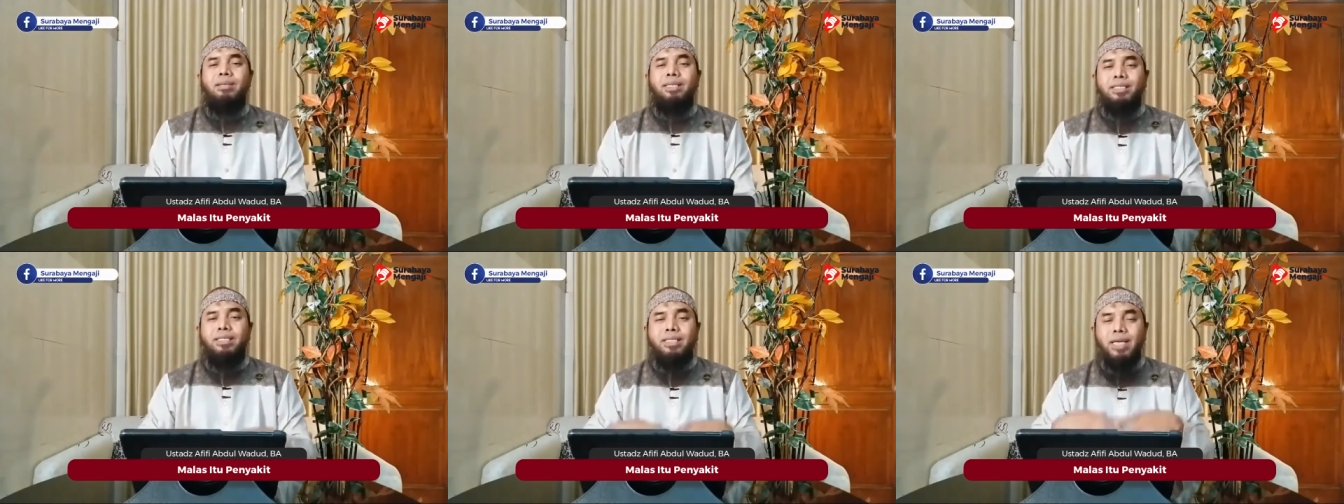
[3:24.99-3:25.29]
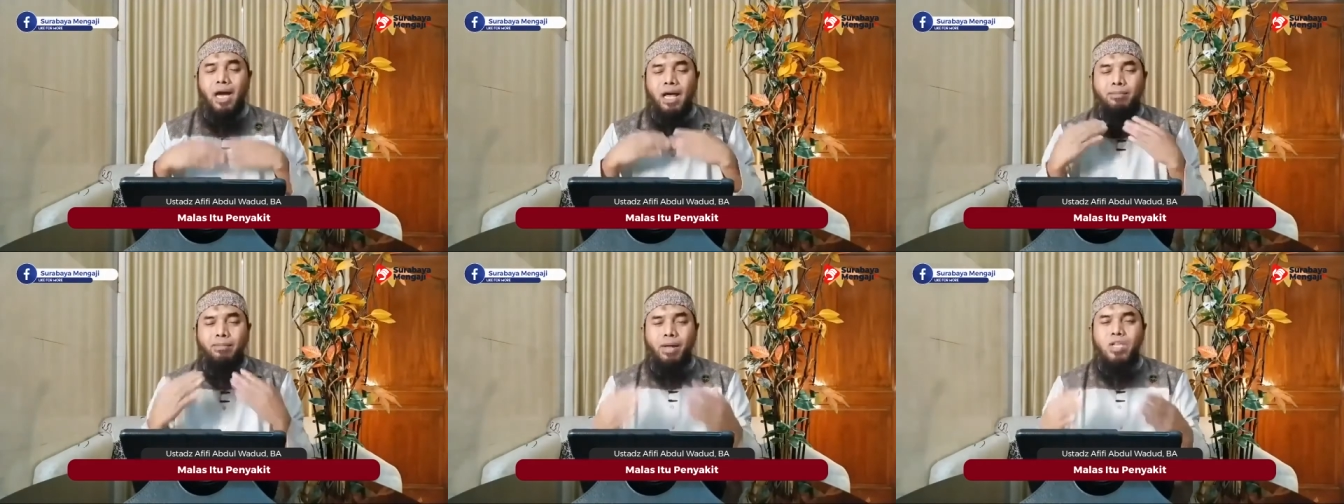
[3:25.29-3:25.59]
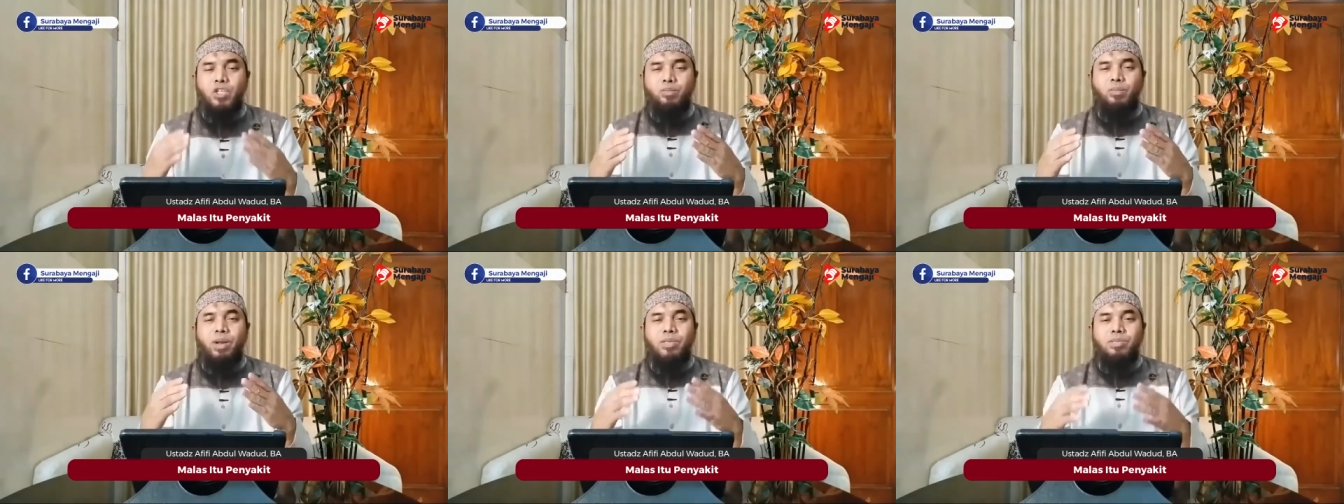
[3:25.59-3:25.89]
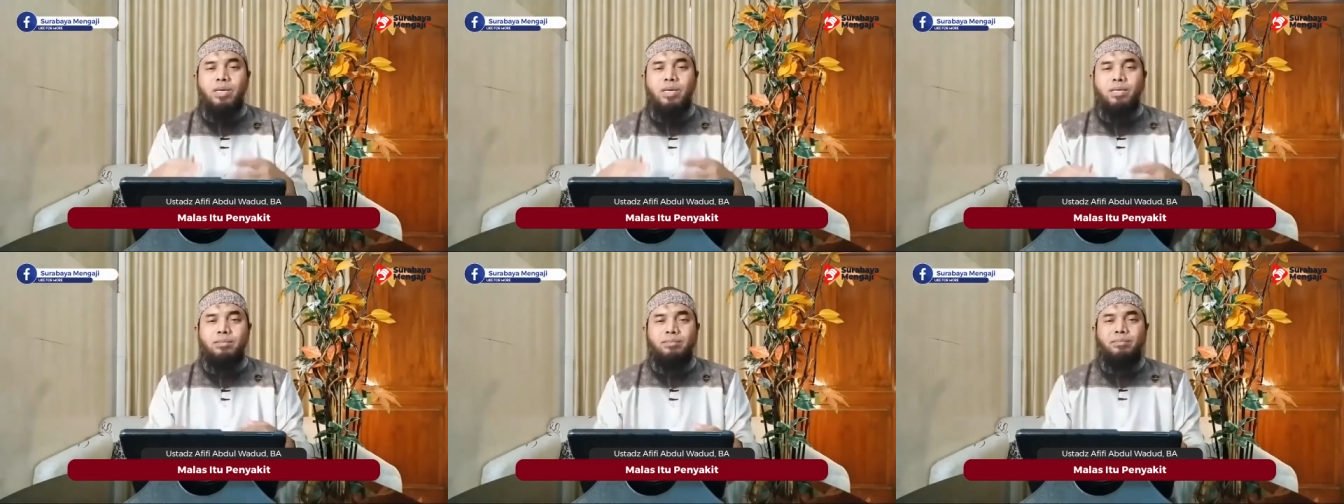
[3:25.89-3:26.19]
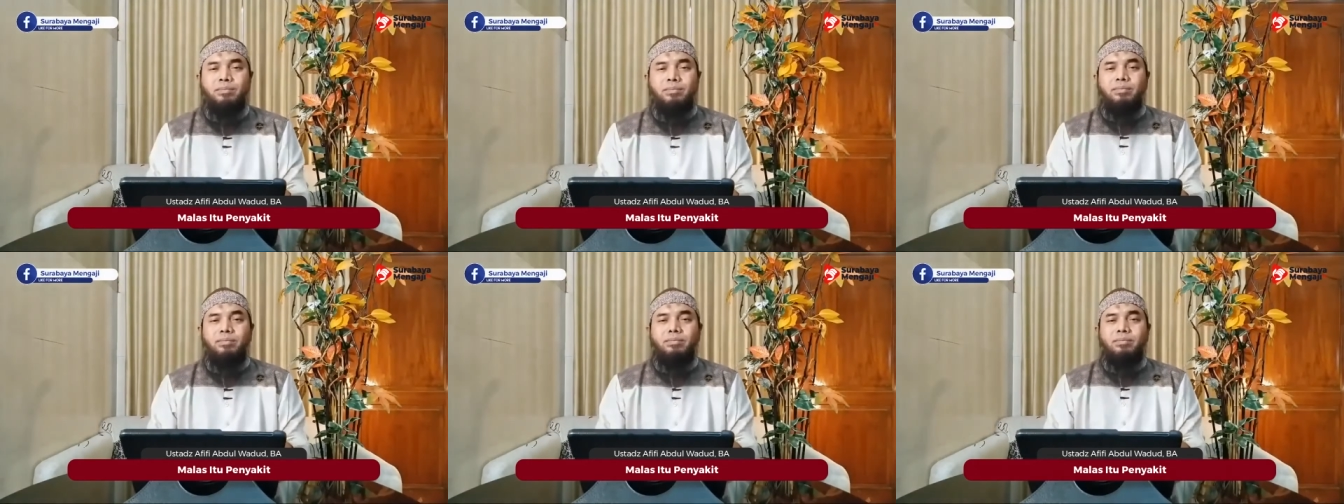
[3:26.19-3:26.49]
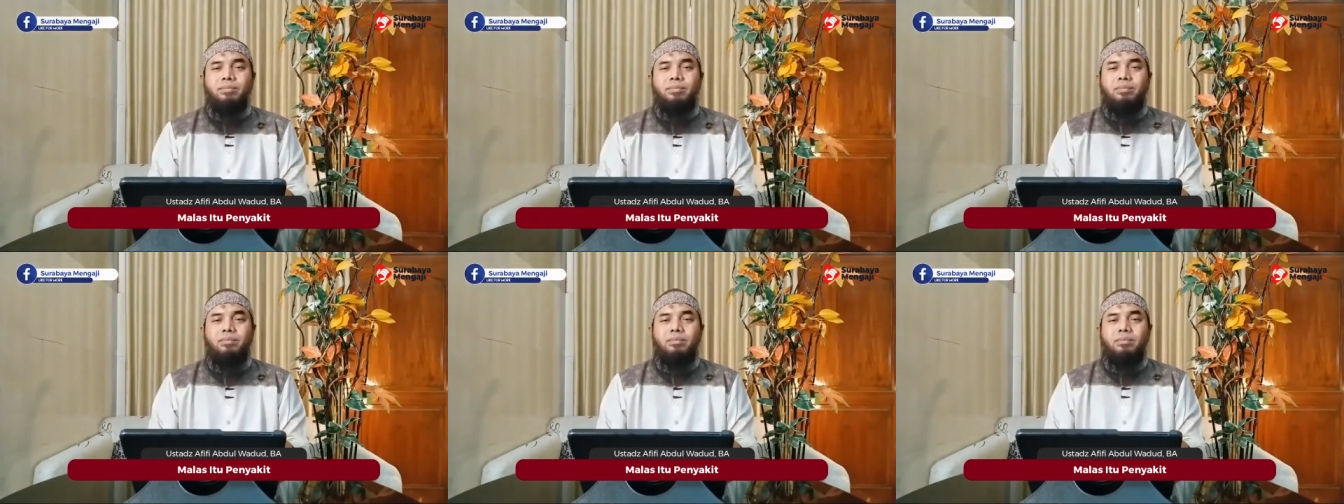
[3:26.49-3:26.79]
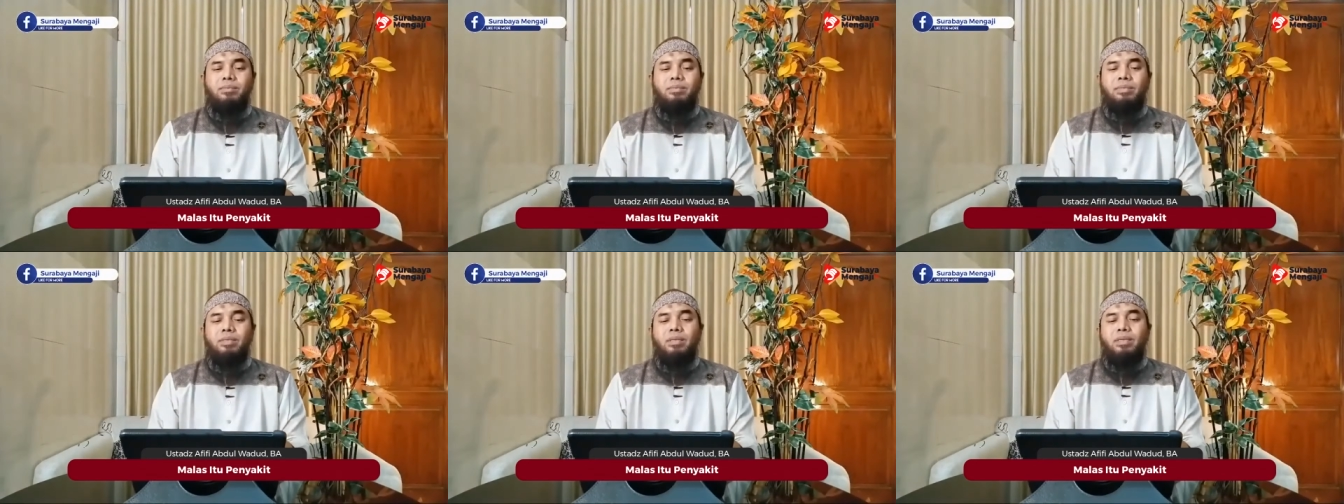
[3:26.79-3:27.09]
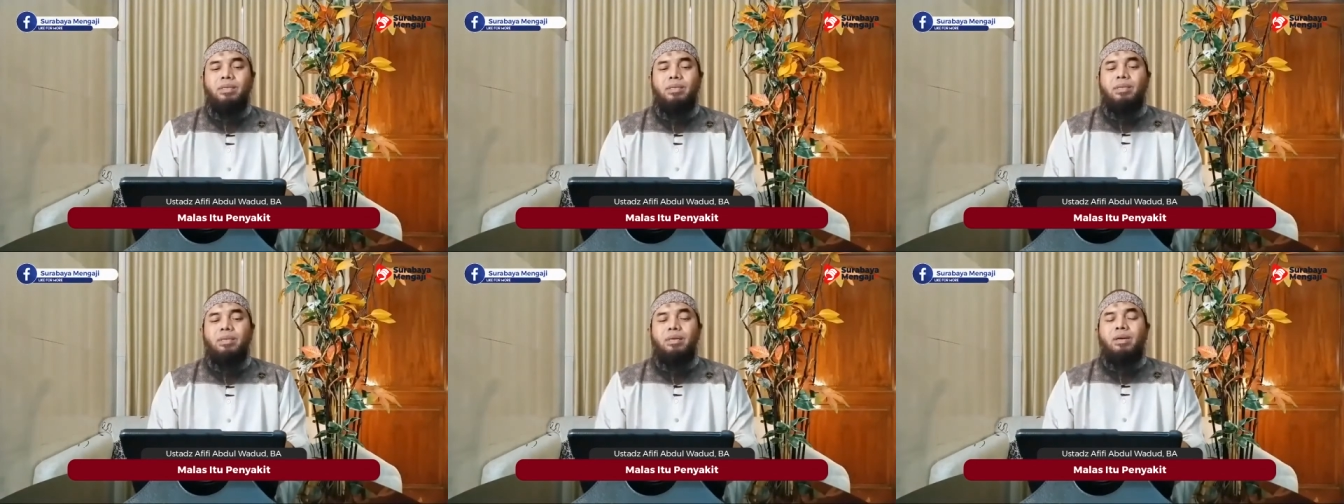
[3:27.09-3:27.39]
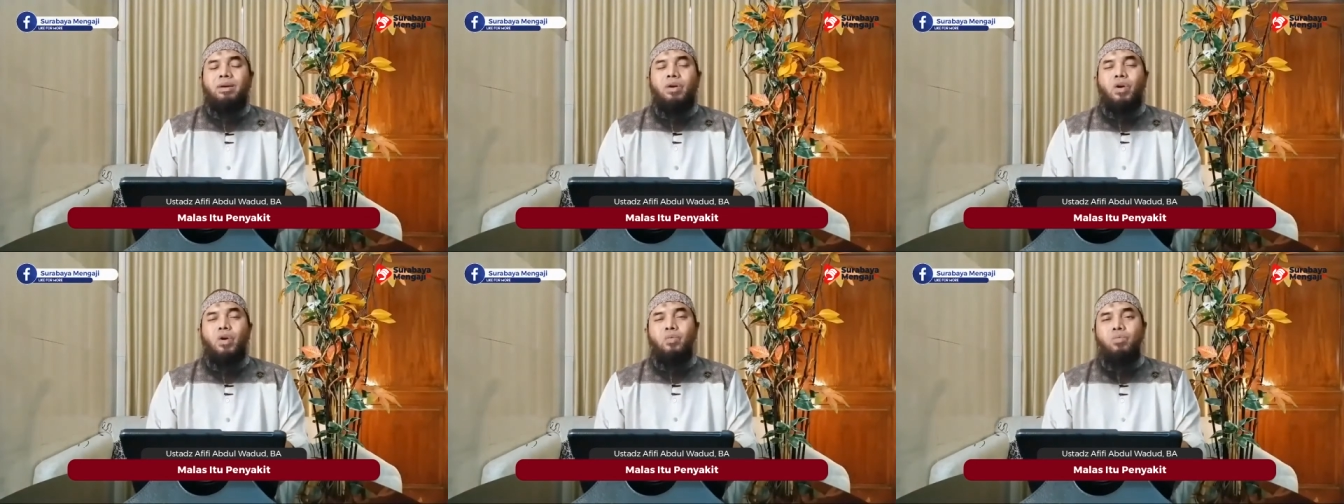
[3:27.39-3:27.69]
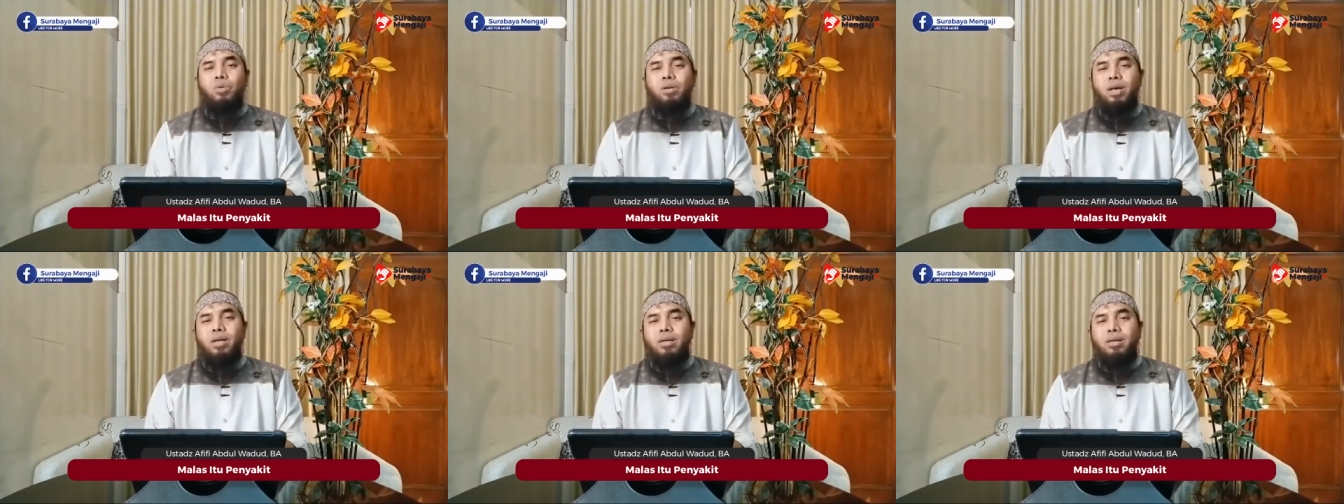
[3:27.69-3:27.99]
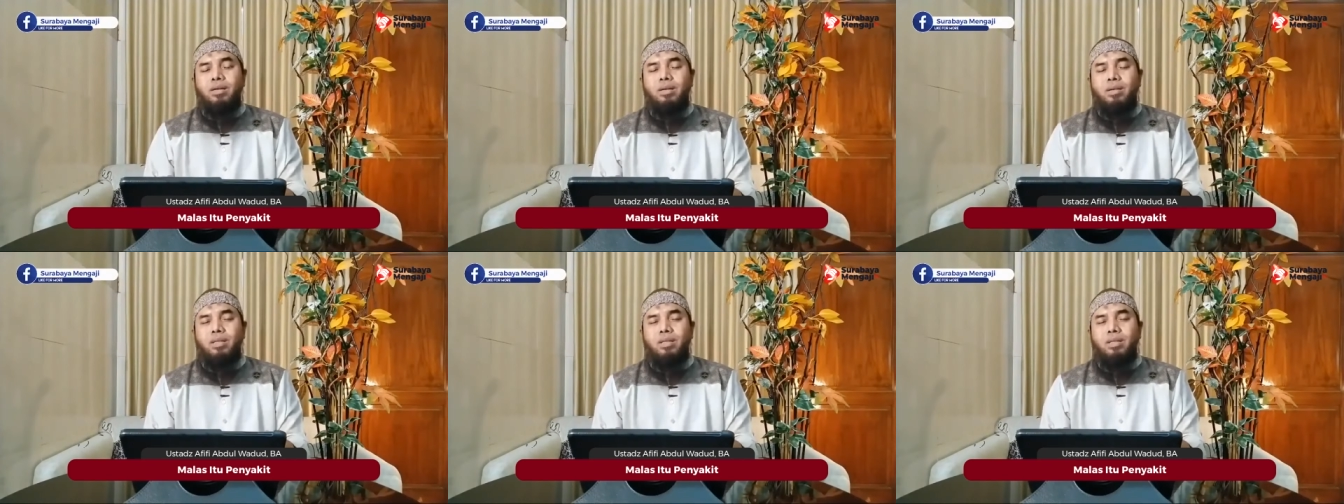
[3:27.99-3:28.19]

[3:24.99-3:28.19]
Jangan malas-malasan. Kemudian